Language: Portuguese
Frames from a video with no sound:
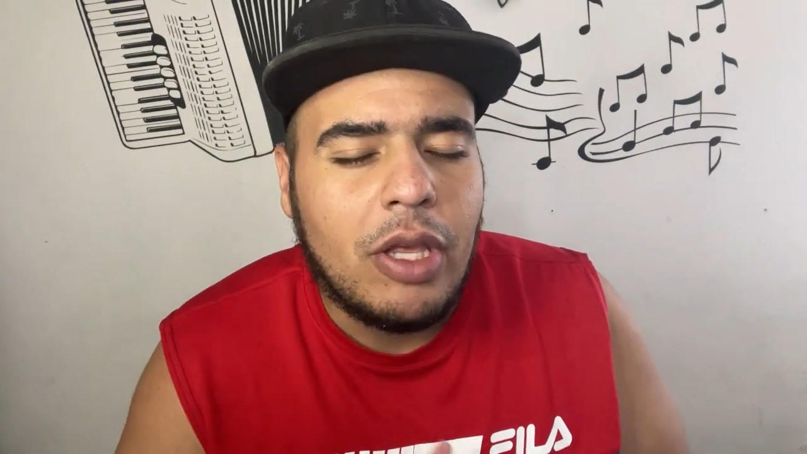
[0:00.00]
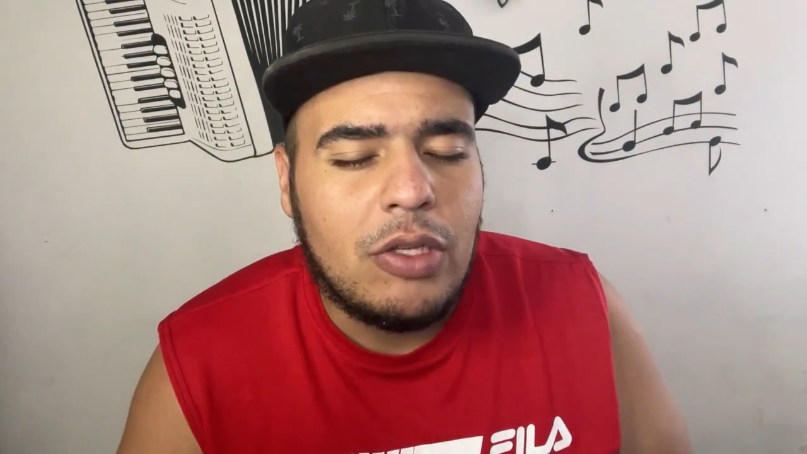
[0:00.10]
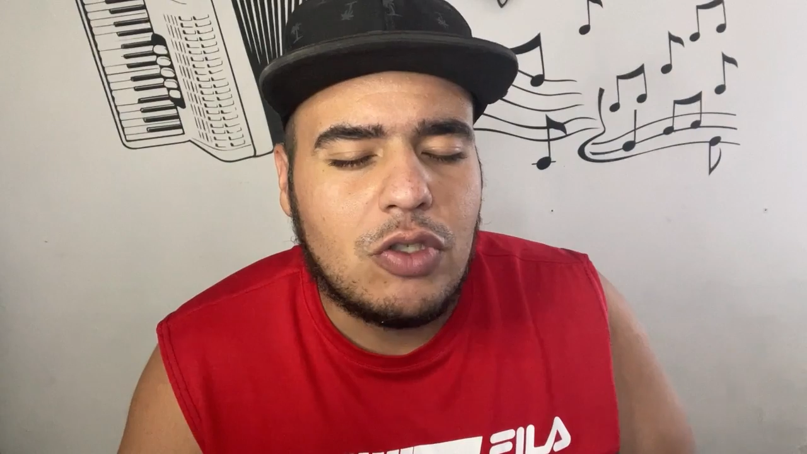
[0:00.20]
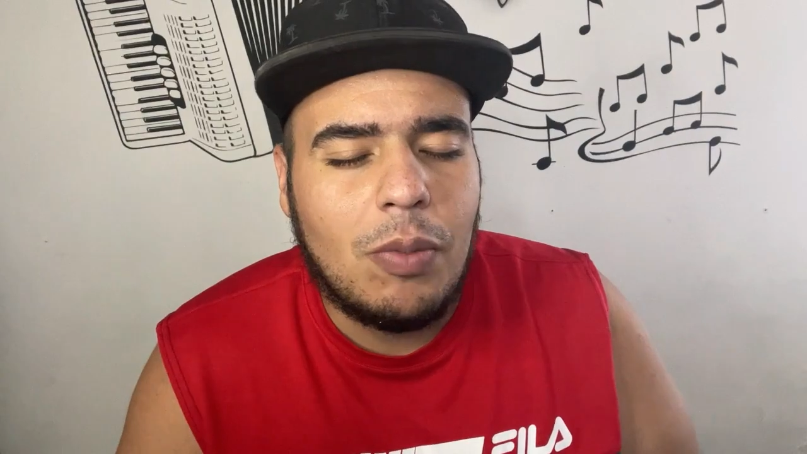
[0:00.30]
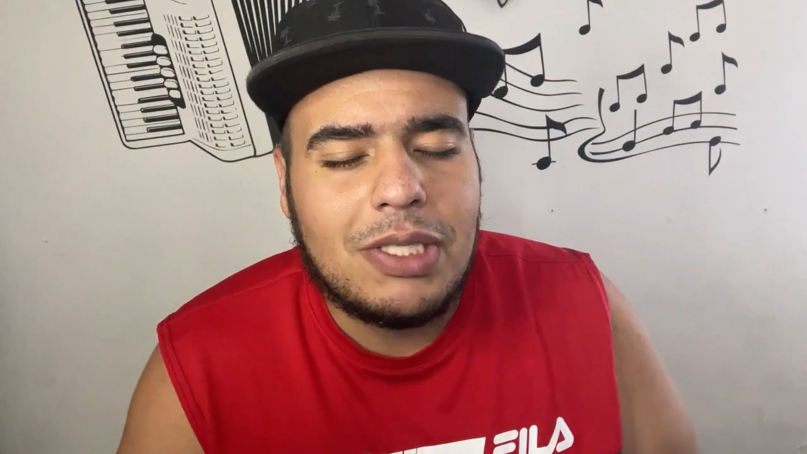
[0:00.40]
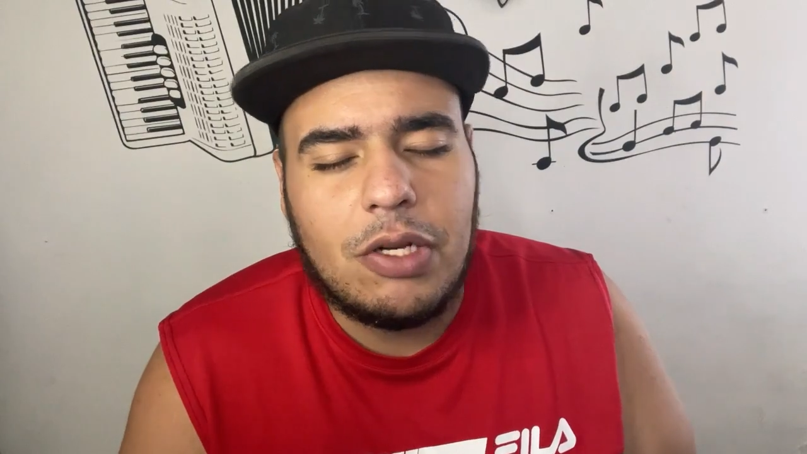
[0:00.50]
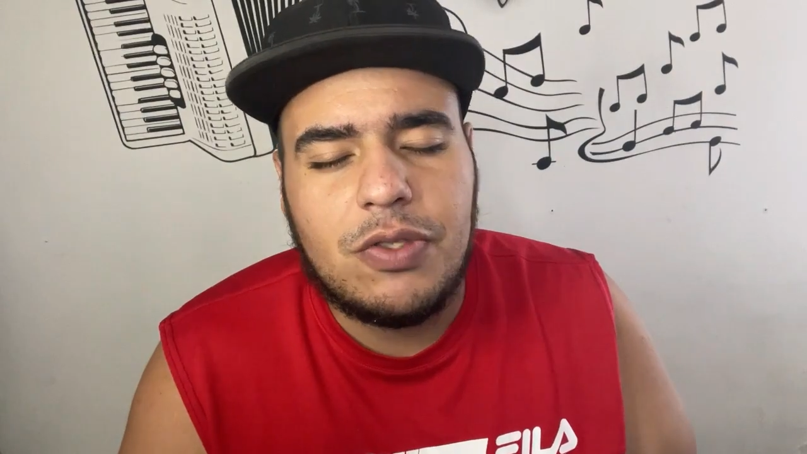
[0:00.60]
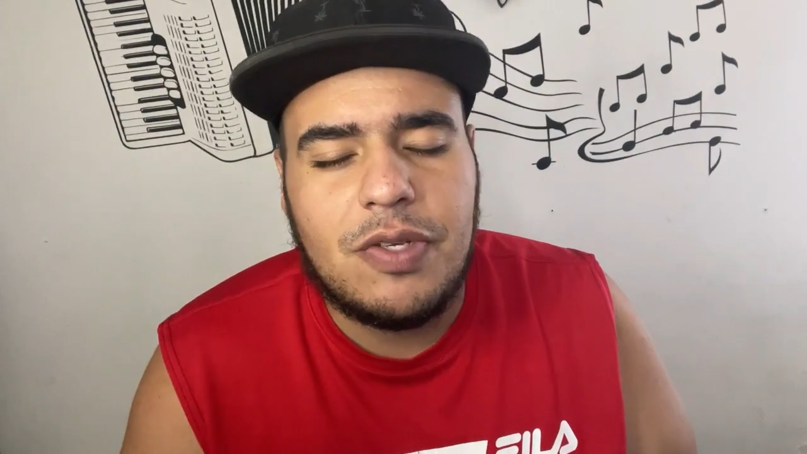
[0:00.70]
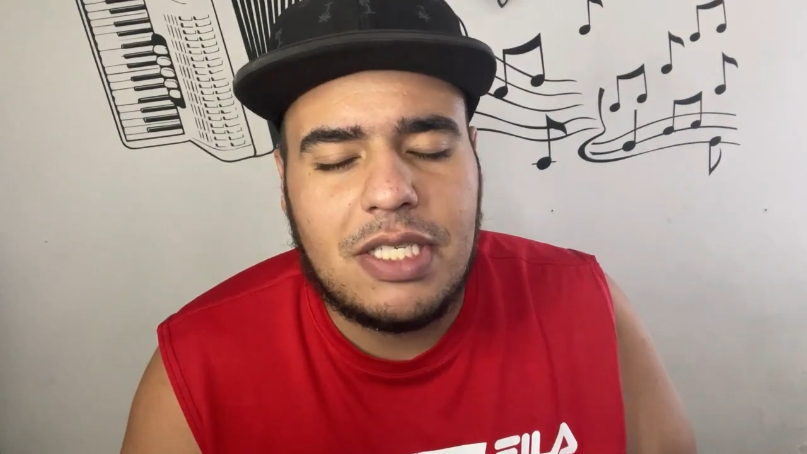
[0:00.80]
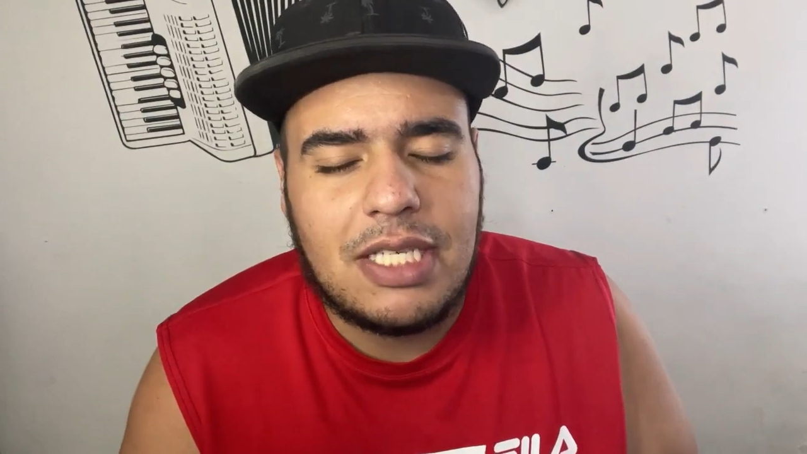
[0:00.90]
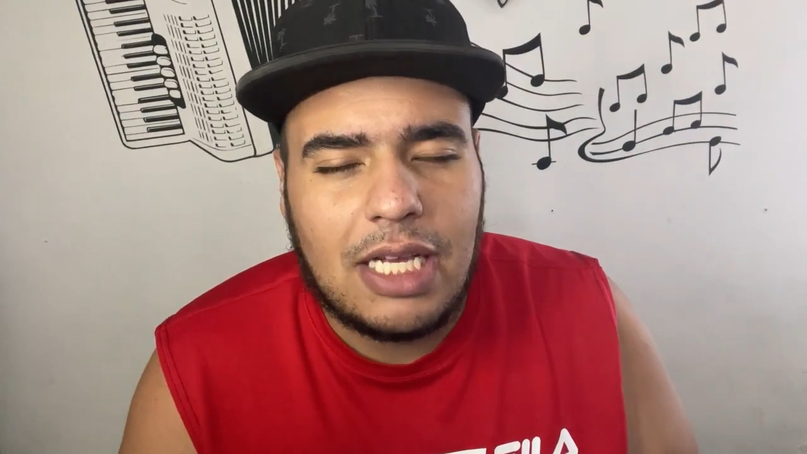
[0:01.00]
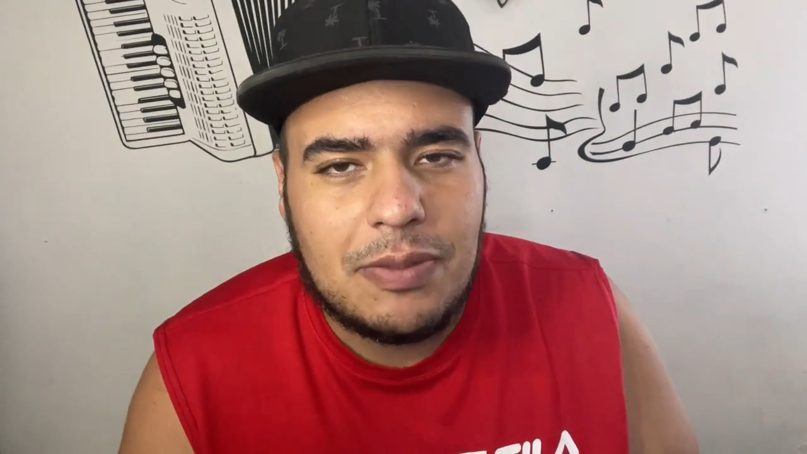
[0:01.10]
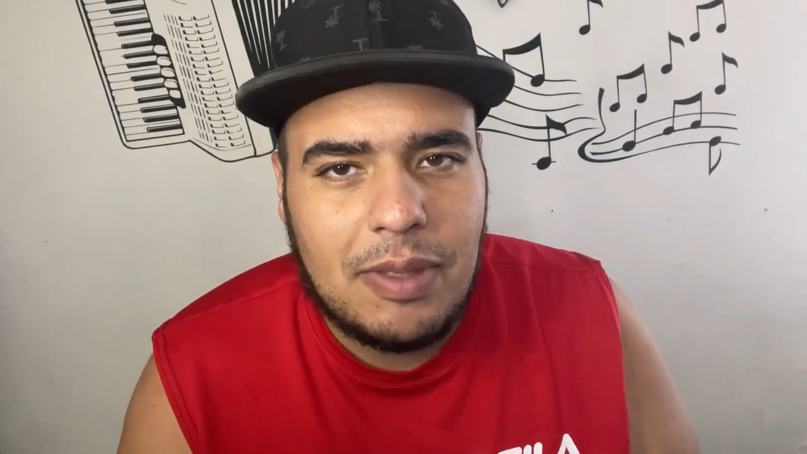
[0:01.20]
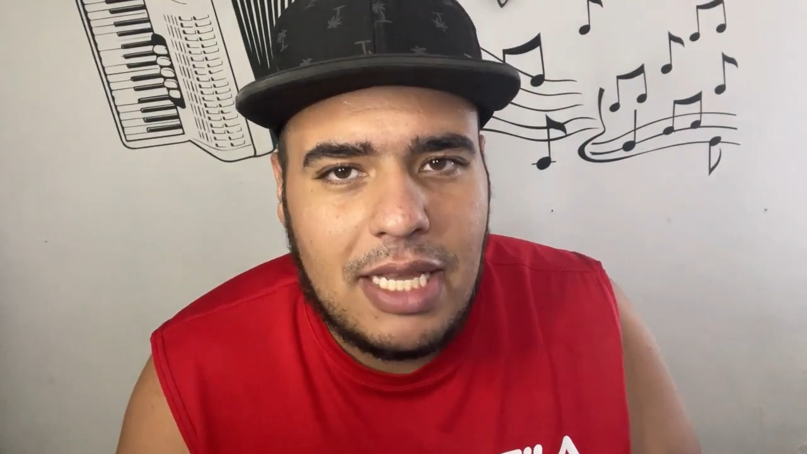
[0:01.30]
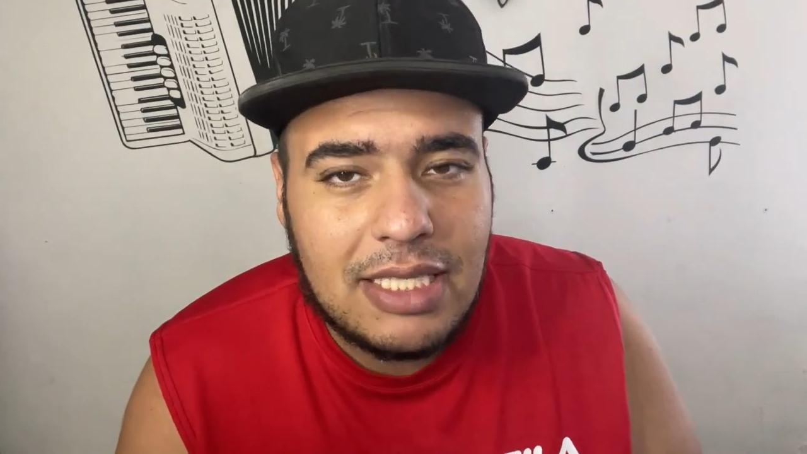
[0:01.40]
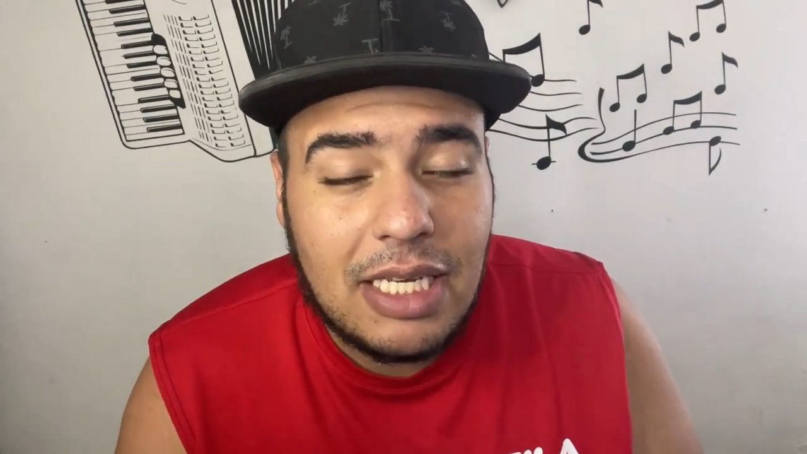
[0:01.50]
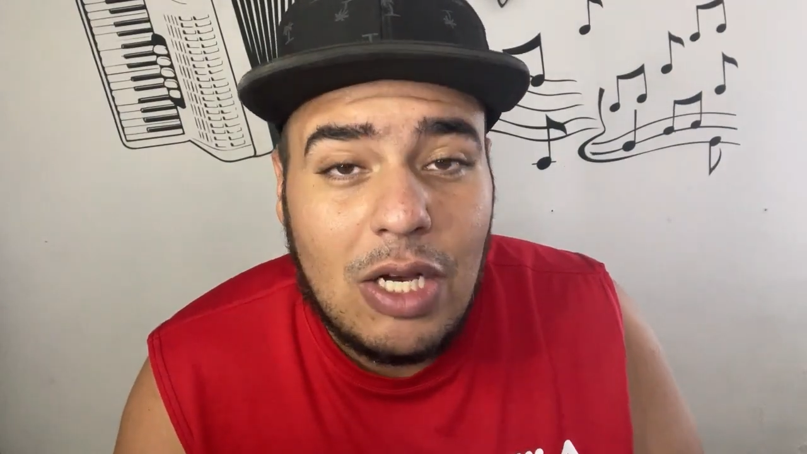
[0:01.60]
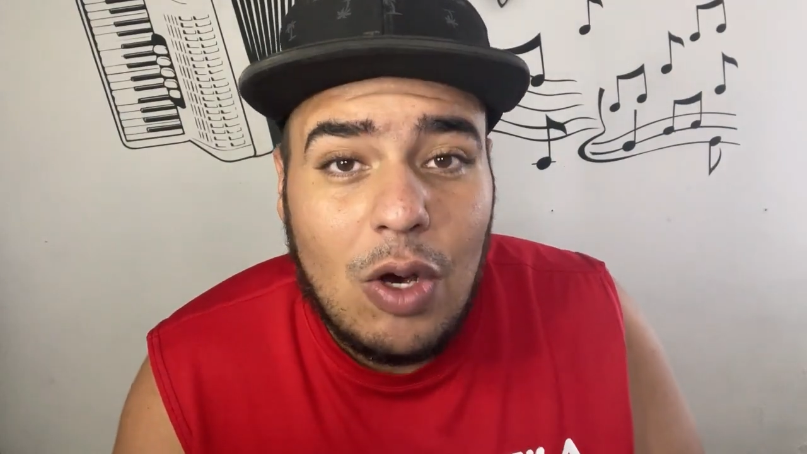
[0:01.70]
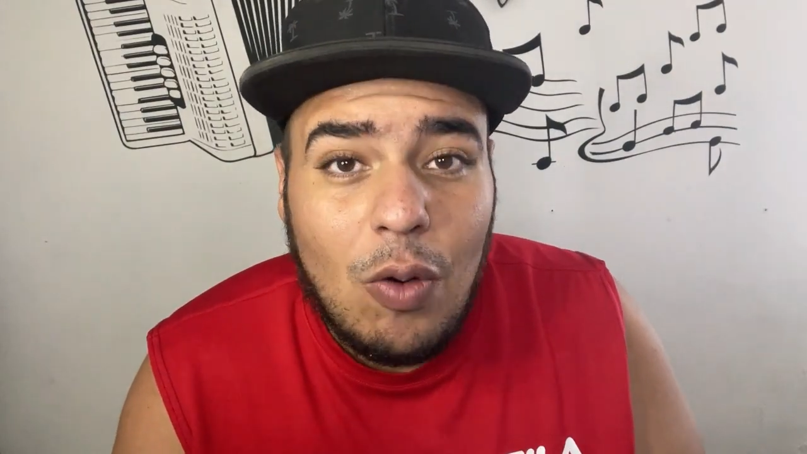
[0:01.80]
nos comentários fixados, beleza?